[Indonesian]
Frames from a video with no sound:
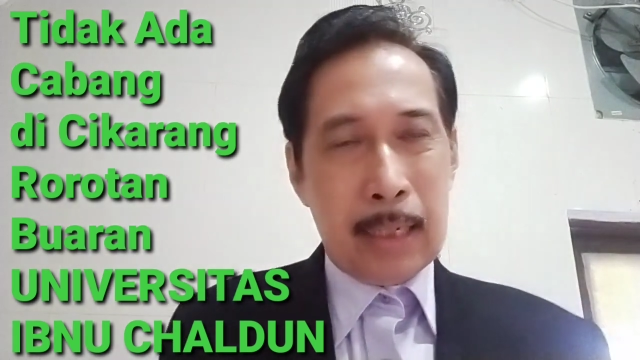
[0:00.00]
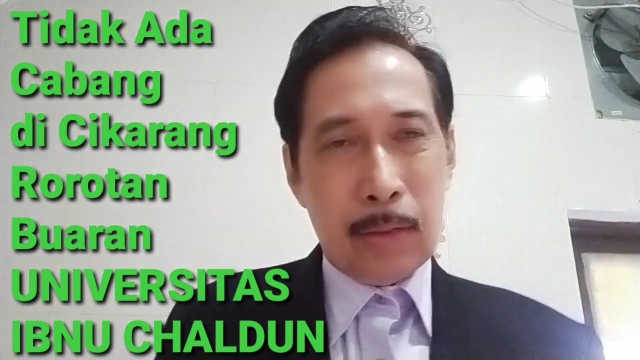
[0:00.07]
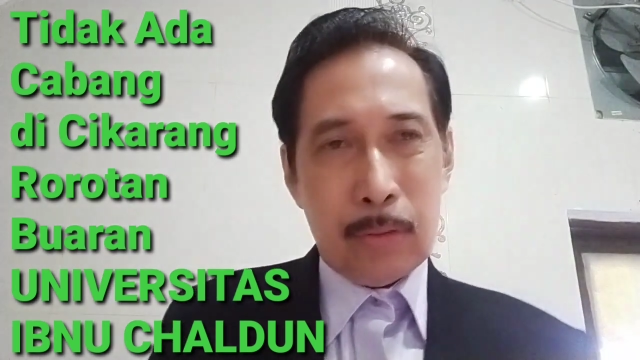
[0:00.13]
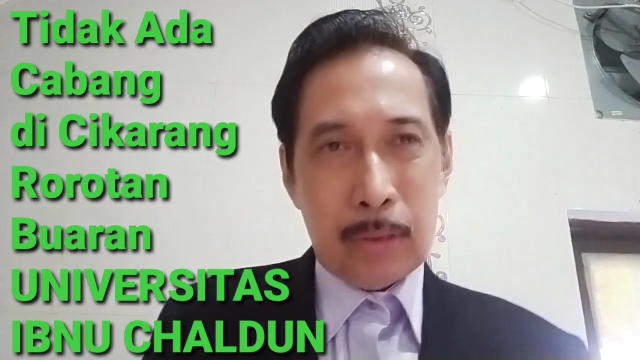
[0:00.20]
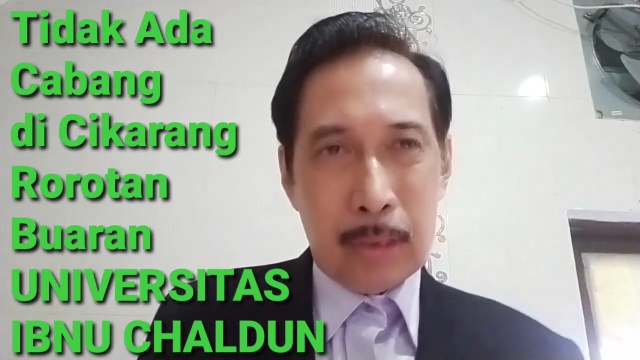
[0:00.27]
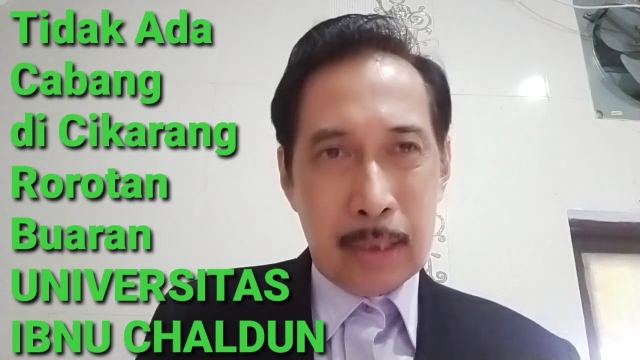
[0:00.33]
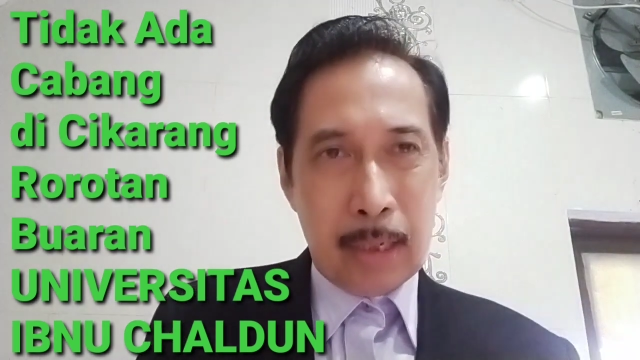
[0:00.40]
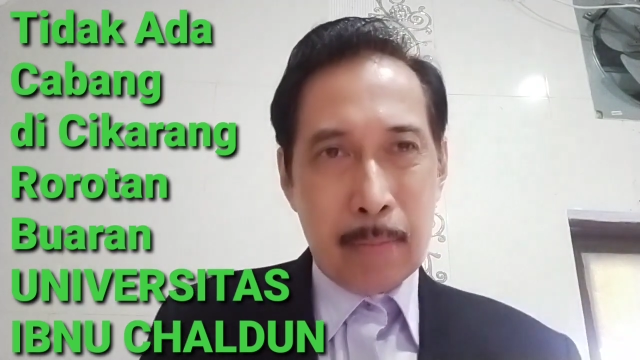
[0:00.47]

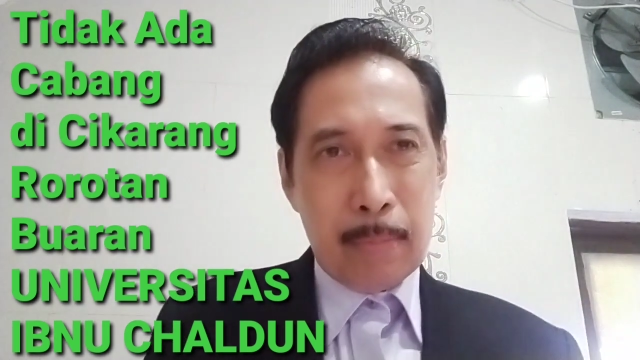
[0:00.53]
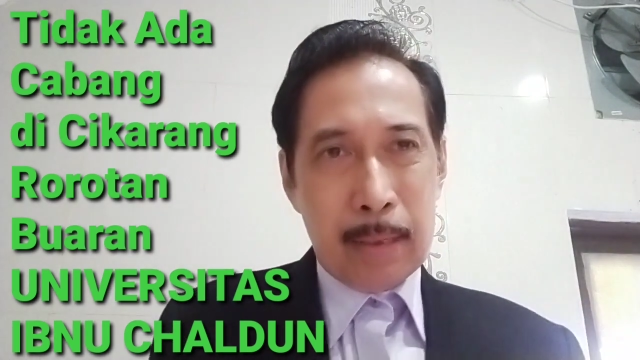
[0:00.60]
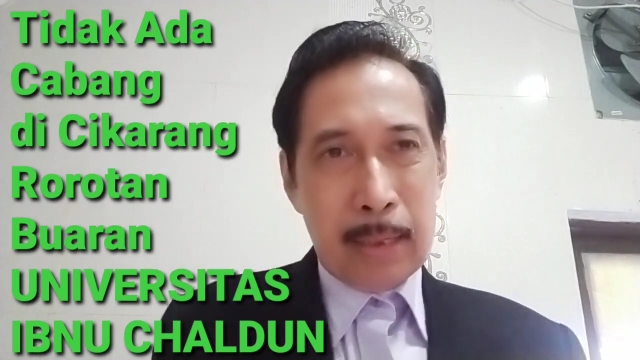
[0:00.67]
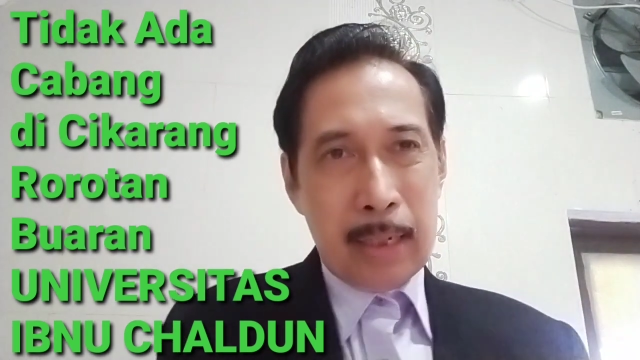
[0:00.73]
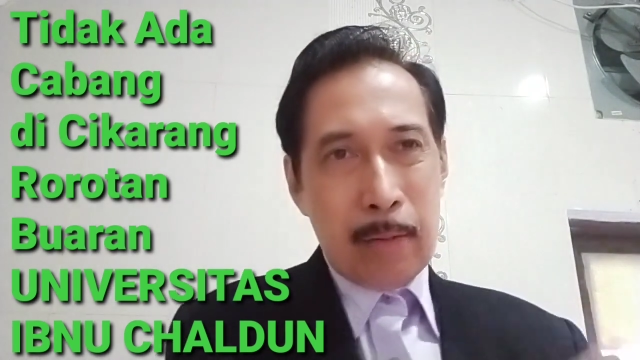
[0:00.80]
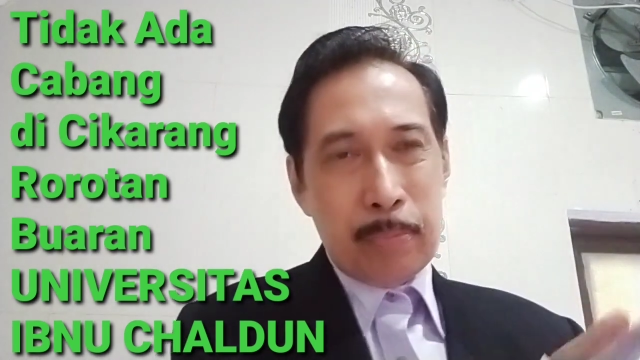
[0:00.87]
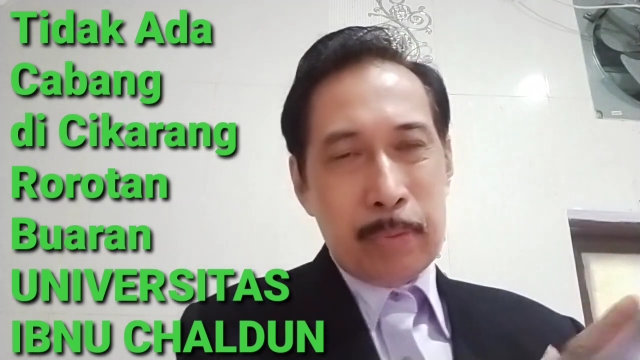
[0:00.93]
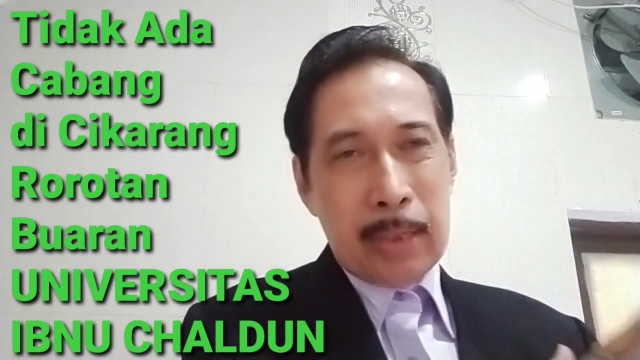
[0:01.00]
tidak
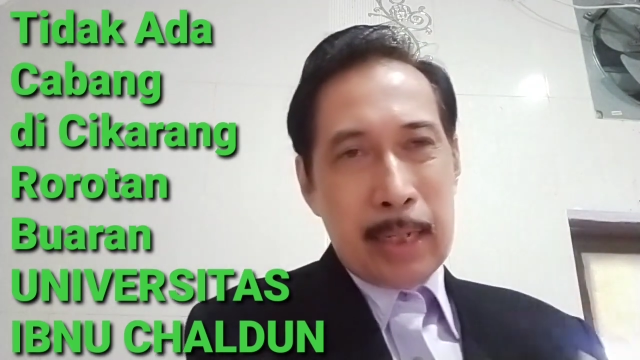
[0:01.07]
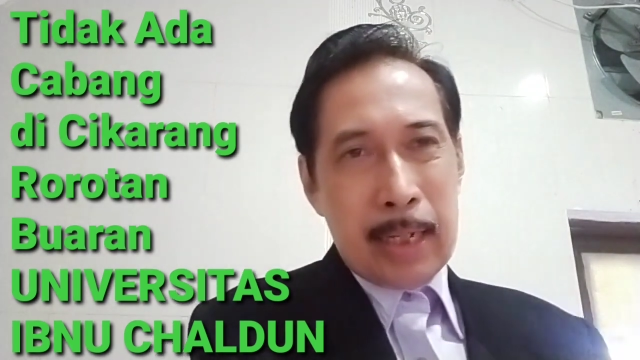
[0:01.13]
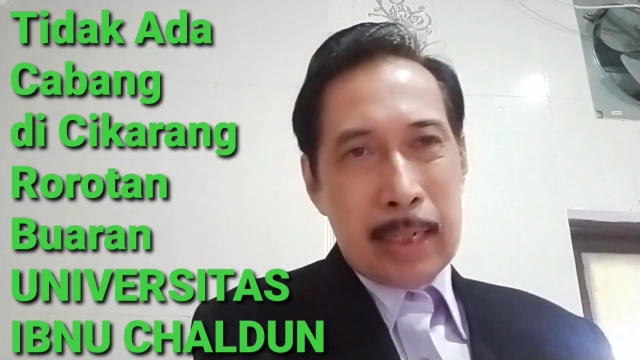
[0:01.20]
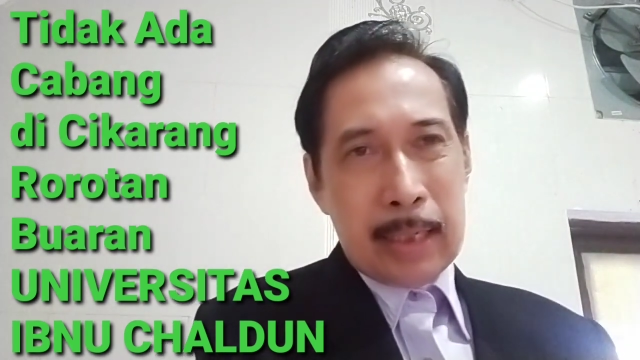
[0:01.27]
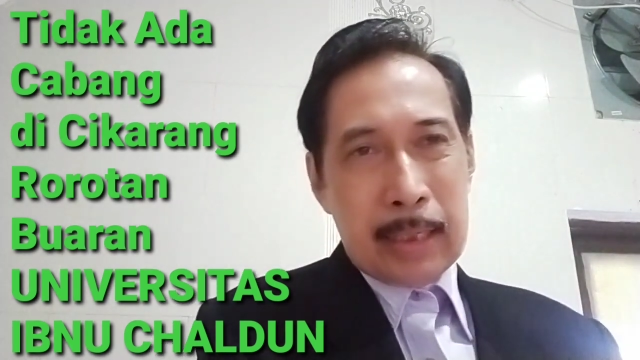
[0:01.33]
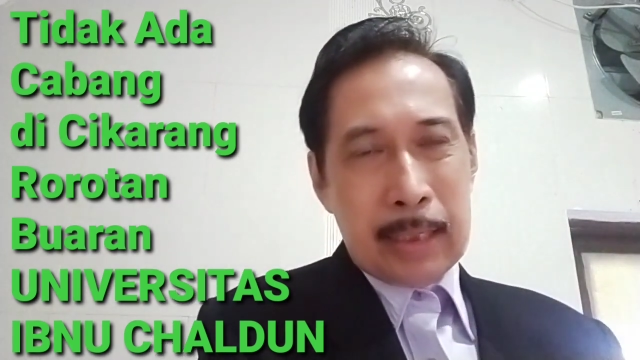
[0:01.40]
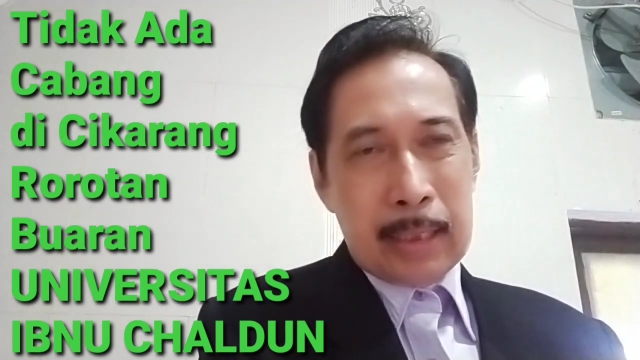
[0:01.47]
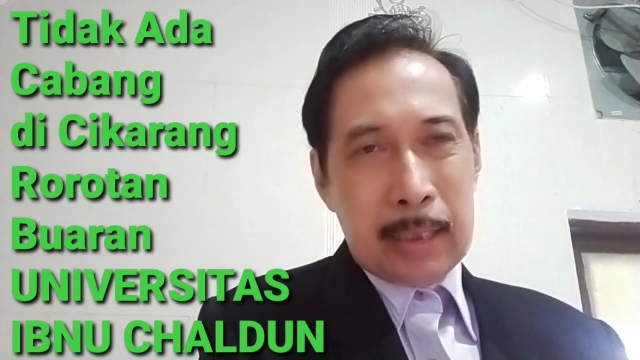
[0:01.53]
mendaftar
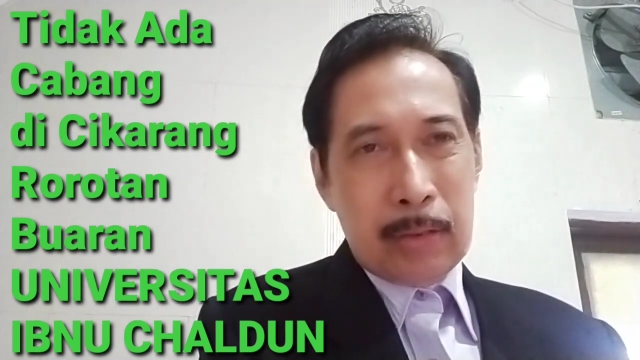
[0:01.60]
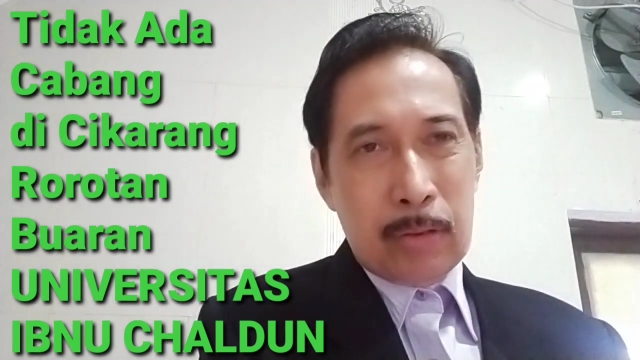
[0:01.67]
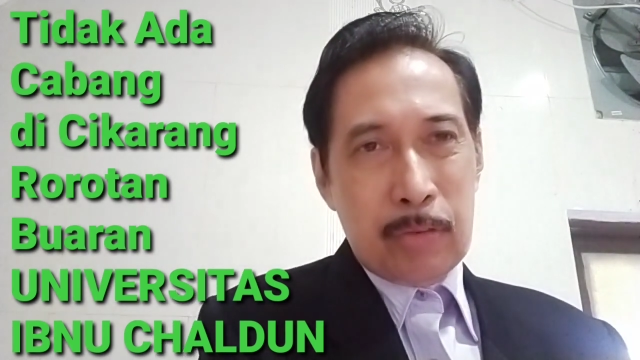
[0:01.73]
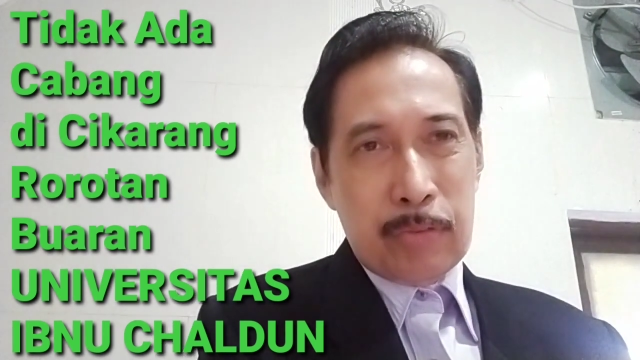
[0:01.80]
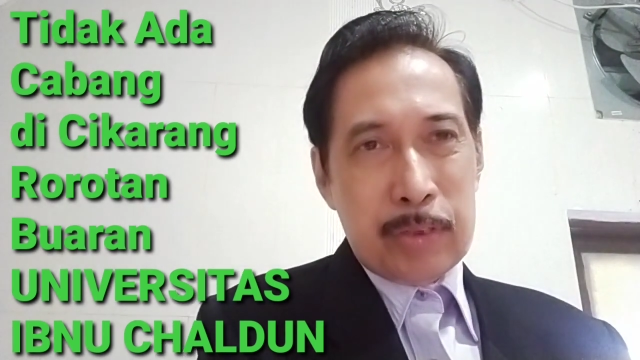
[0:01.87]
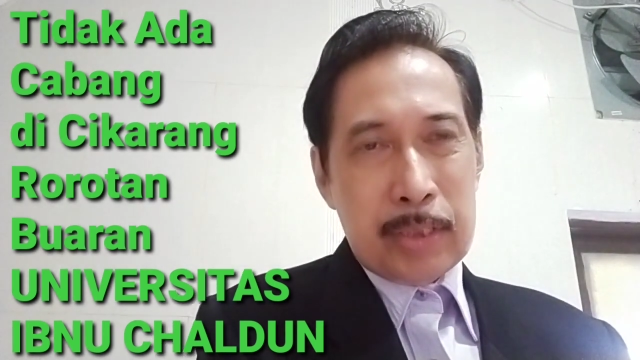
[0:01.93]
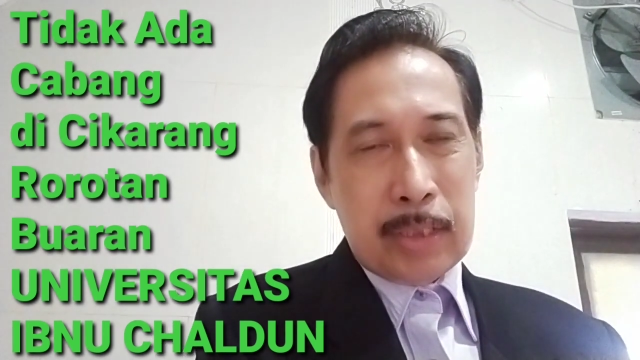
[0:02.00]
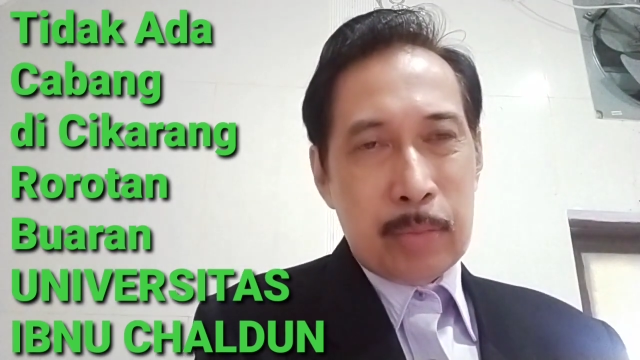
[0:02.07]
di Universitas Ibn